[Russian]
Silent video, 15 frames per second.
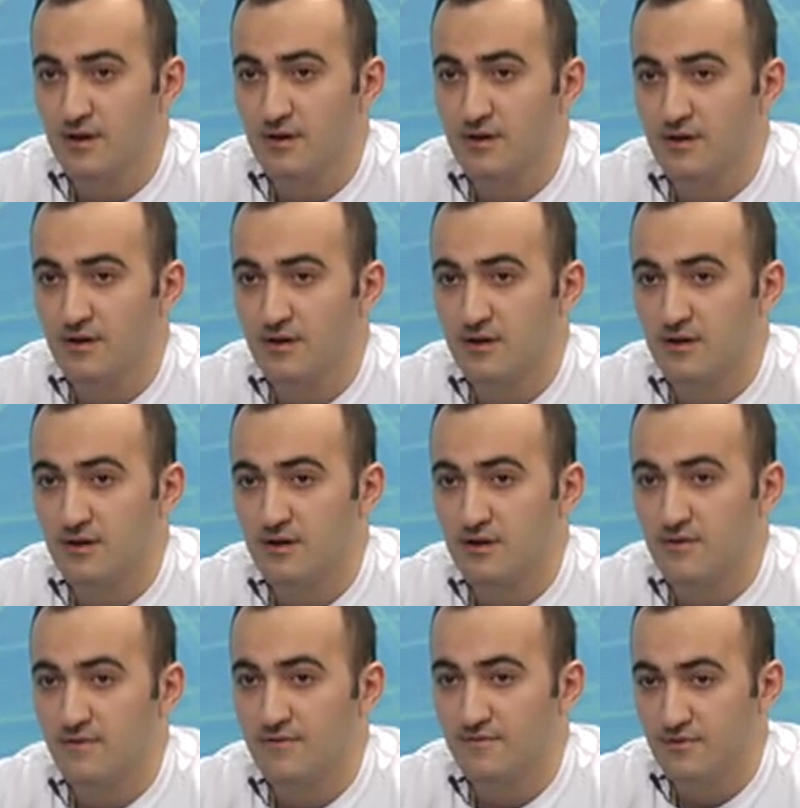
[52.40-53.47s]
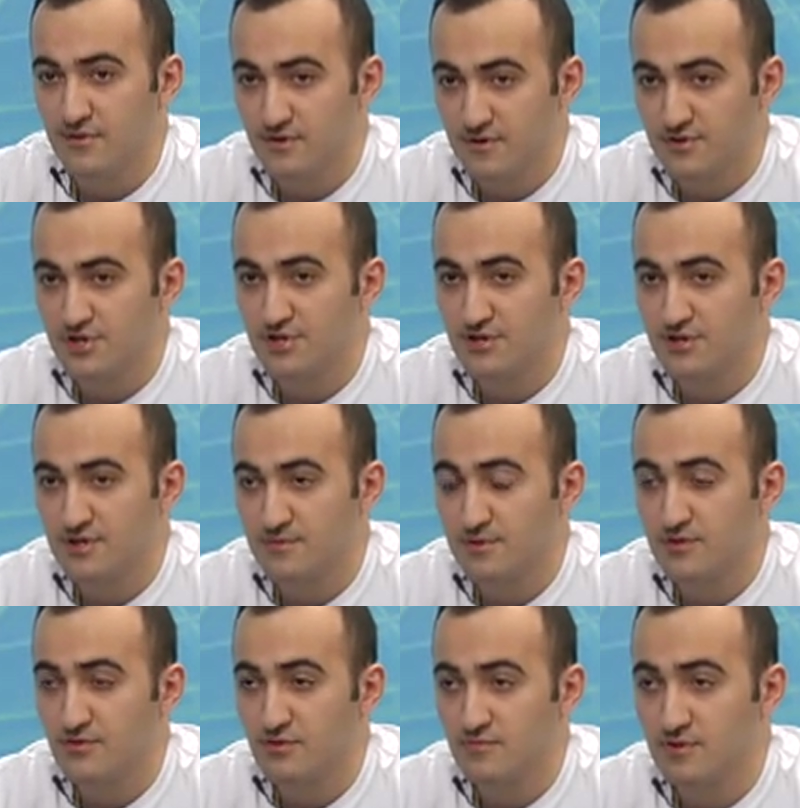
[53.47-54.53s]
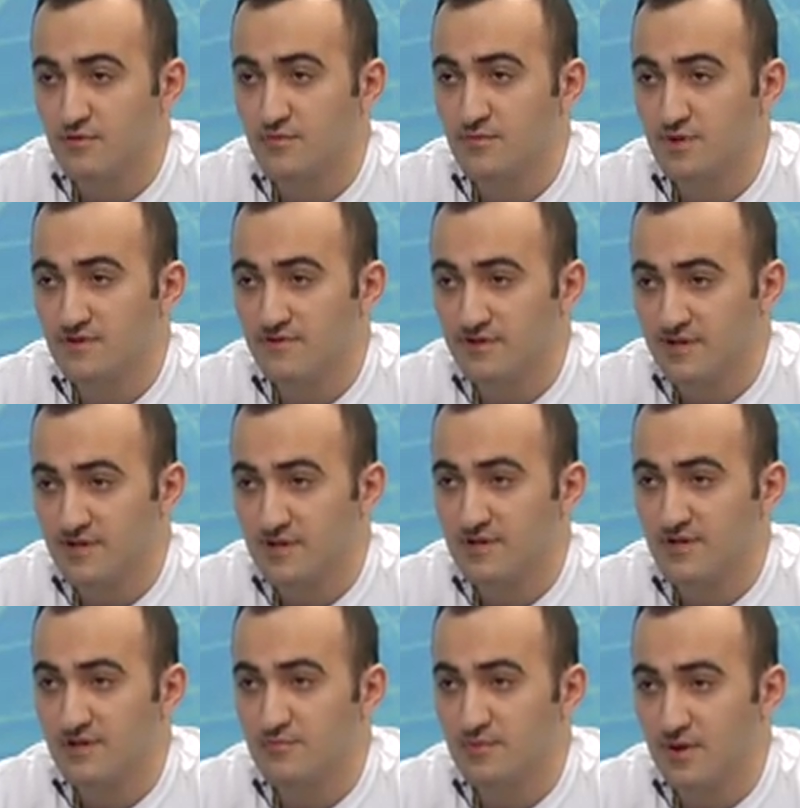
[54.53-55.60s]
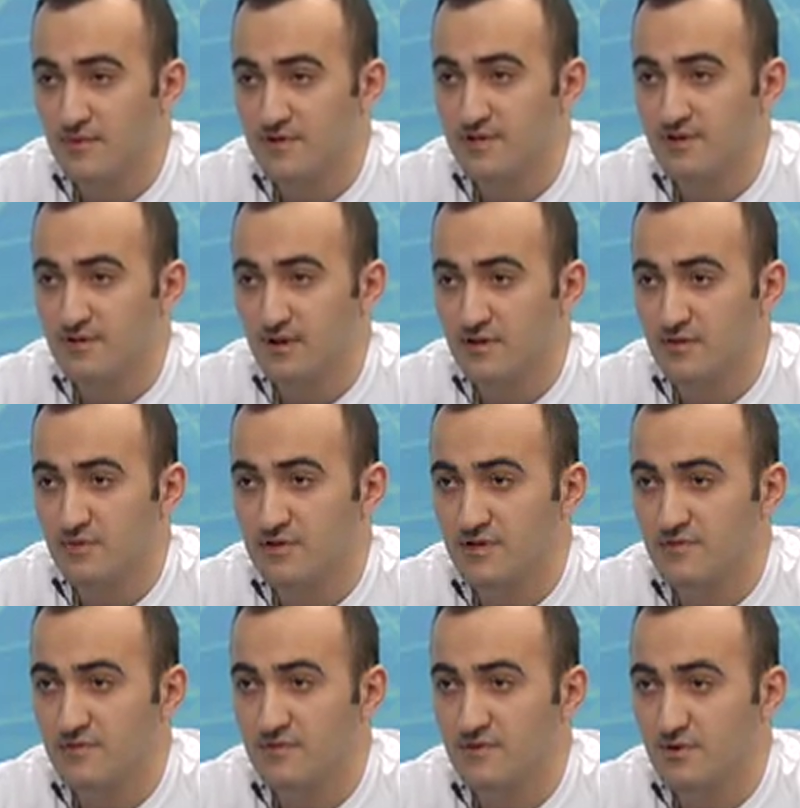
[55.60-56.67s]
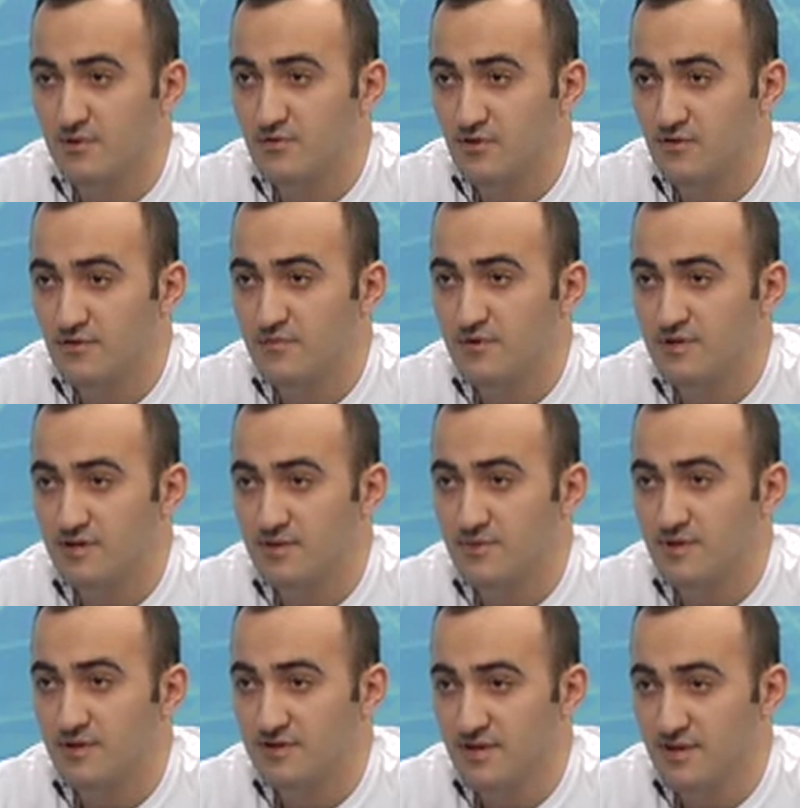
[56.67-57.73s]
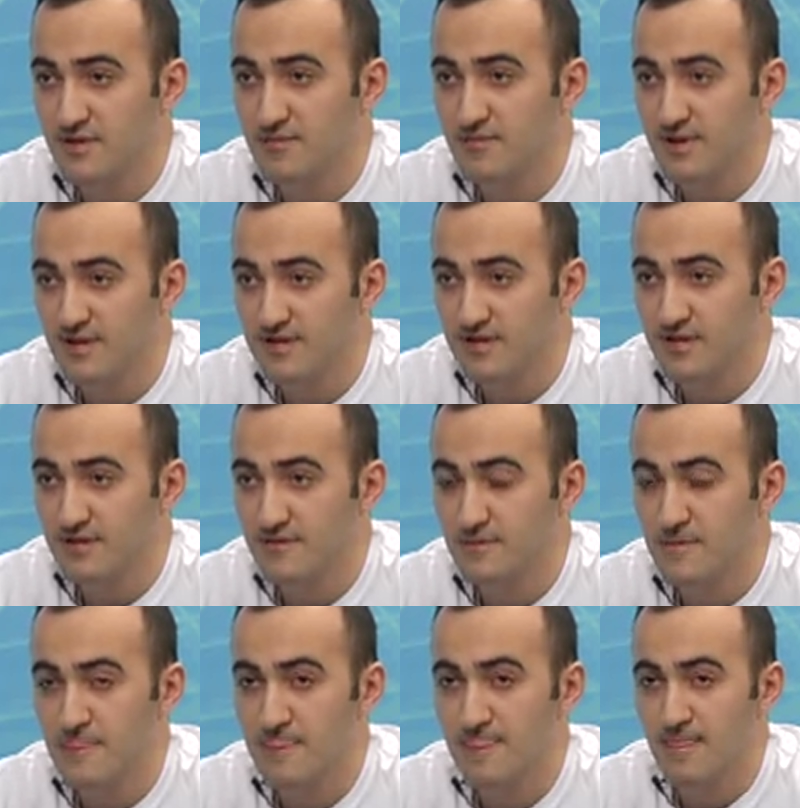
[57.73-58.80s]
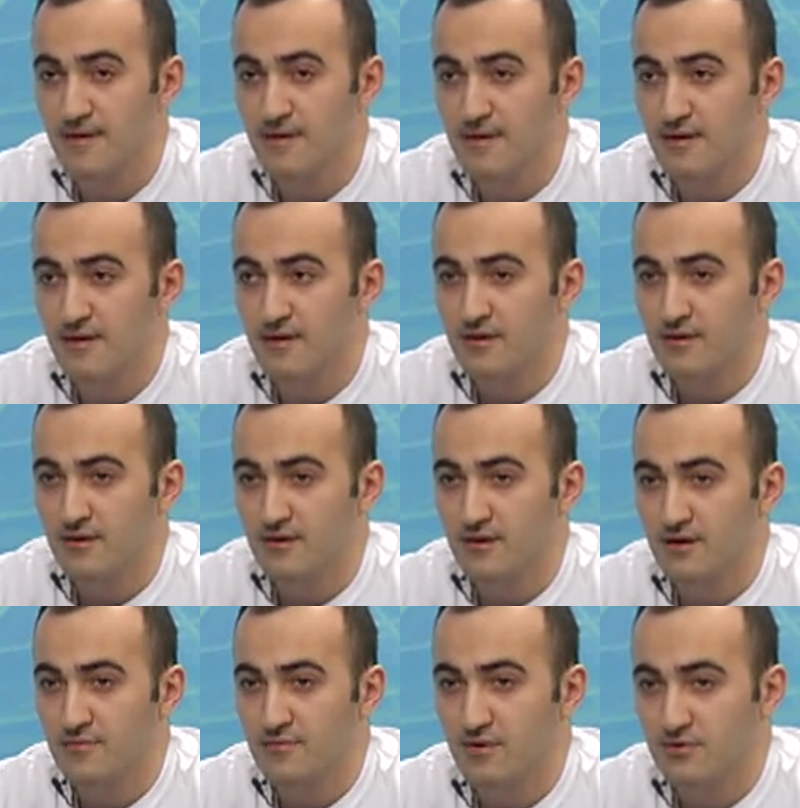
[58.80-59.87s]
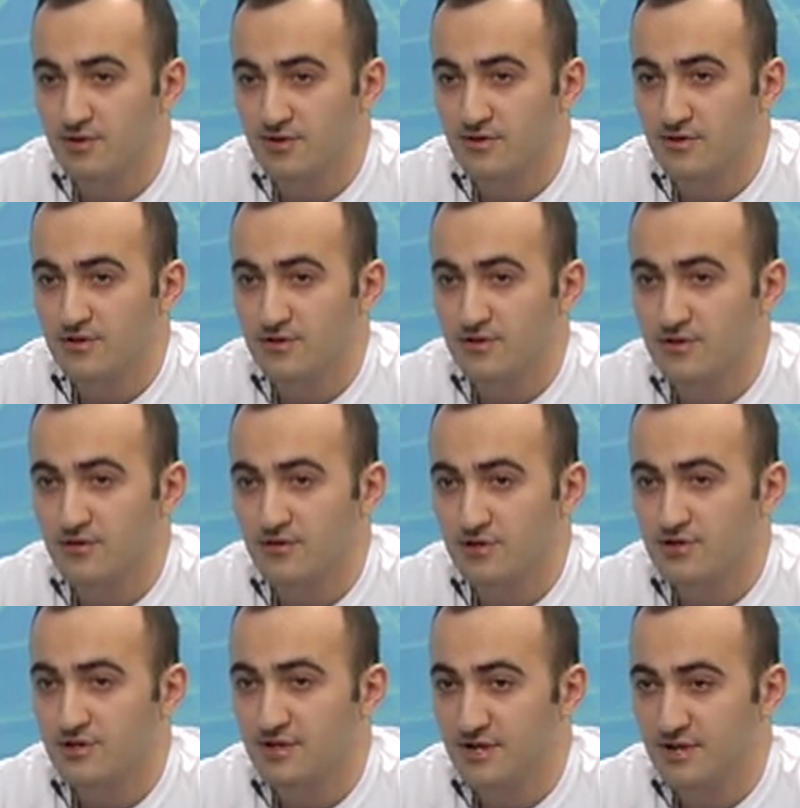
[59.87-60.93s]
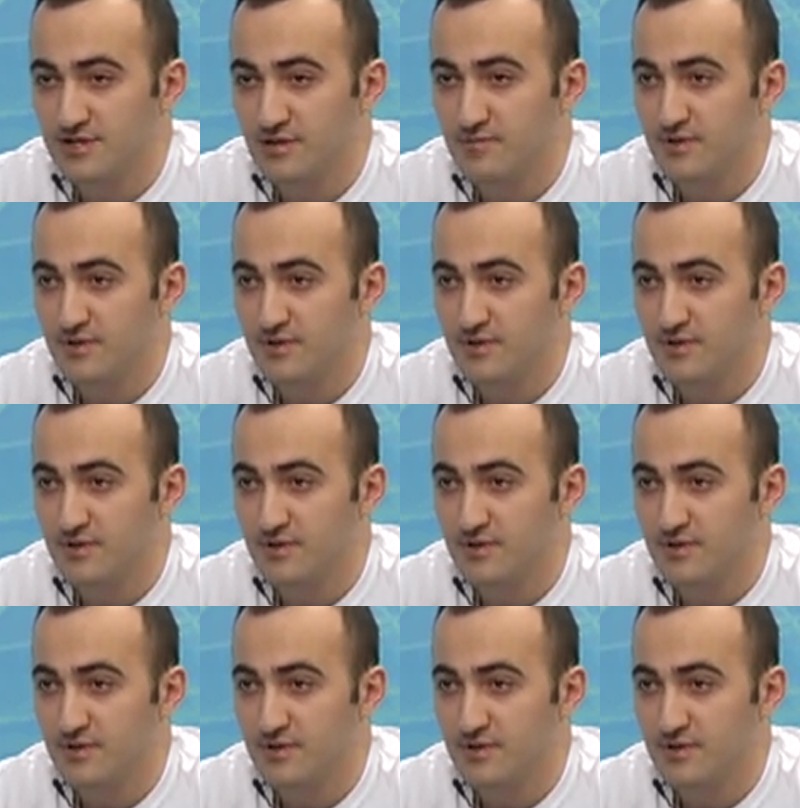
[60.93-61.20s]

Э, в 2014 году мы его посвятили памяти Ланы Мадивовны Мигунова, министра по национальной политике. Э, получилось очень зрелищное